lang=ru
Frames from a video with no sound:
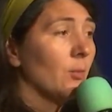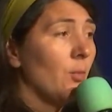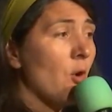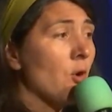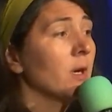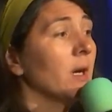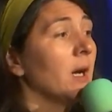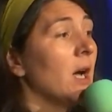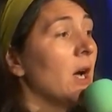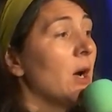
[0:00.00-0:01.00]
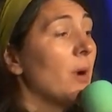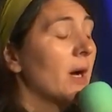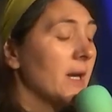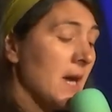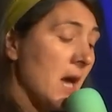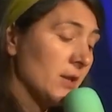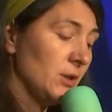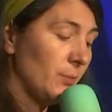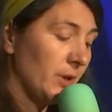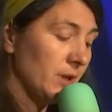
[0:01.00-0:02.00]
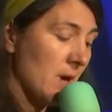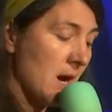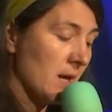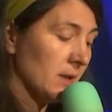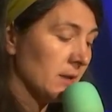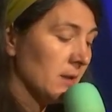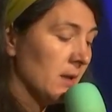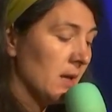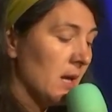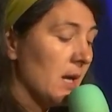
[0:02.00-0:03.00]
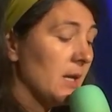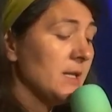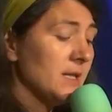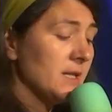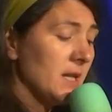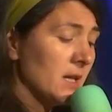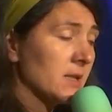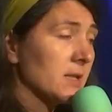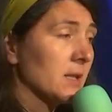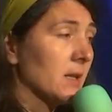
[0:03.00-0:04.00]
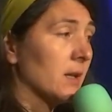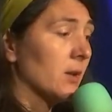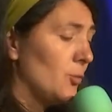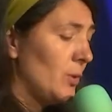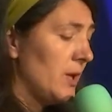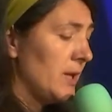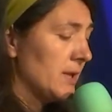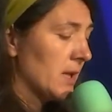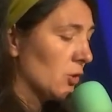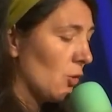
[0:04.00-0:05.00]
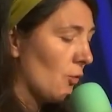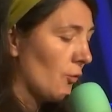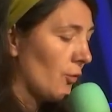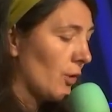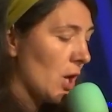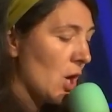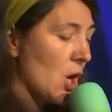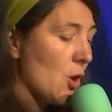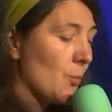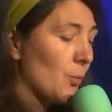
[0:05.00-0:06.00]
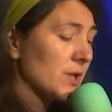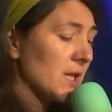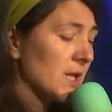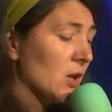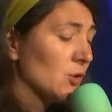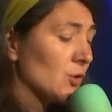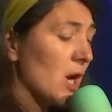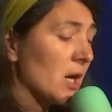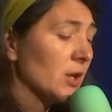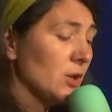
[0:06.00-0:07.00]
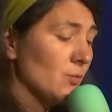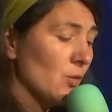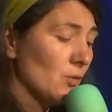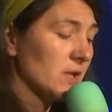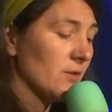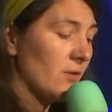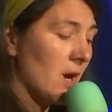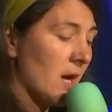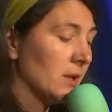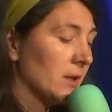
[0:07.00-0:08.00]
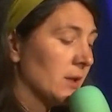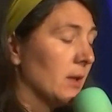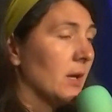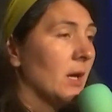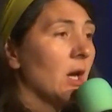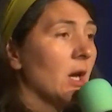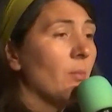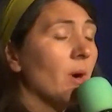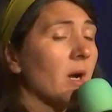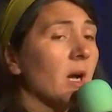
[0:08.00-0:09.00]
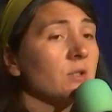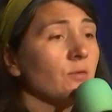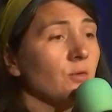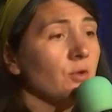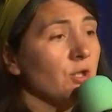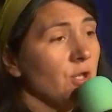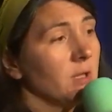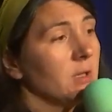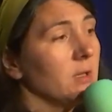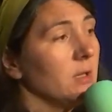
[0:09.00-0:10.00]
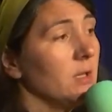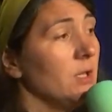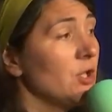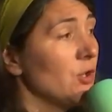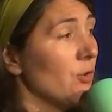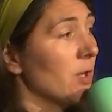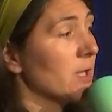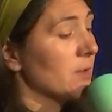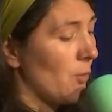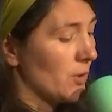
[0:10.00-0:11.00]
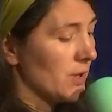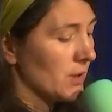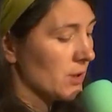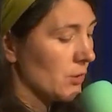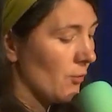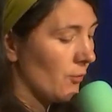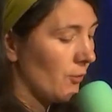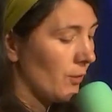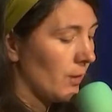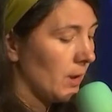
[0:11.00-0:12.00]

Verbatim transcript: Бог покаяние принимает, и сердце убелить готов. Пускай душа к Нему взывает, пока звучит еще Господен зов.